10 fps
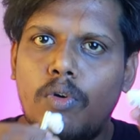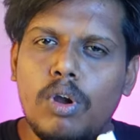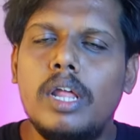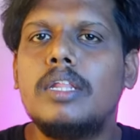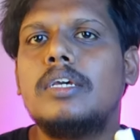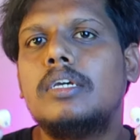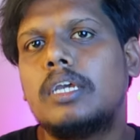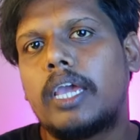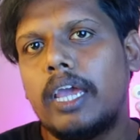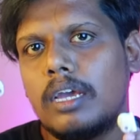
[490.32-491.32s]
ஃபோன்லேருந்து
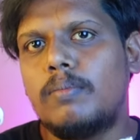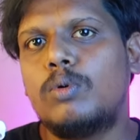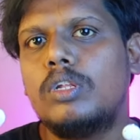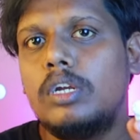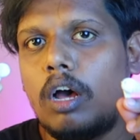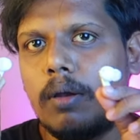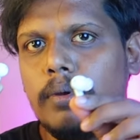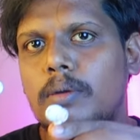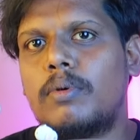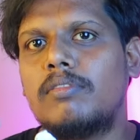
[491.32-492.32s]
கேட்கும் போது
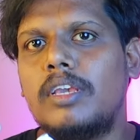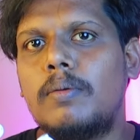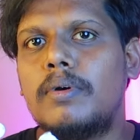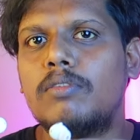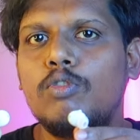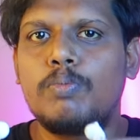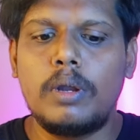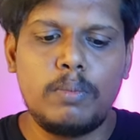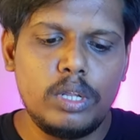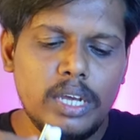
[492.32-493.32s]
டால்பி அட்மாஸ் இயர்பட்ஸ் யூஸ்
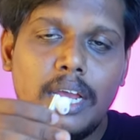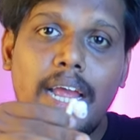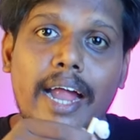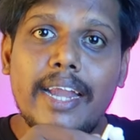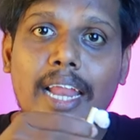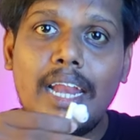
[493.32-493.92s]
பண்ணும்போது அண்ட்